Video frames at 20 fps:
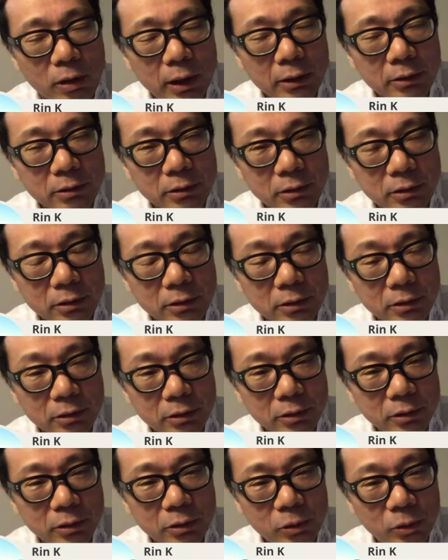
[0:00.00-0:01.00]
あの、
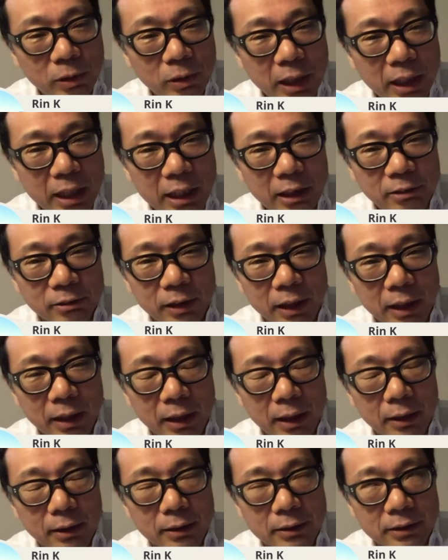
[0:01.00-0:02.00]
脳科学は
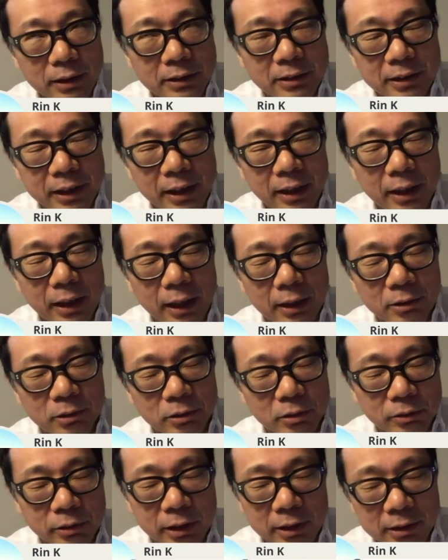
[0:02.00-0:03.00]
全然、あの、
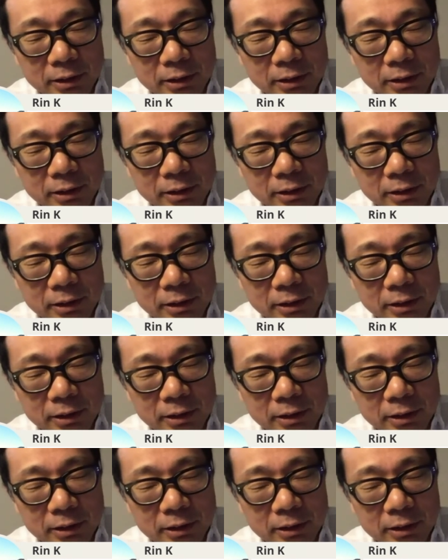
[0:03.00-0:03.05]
上田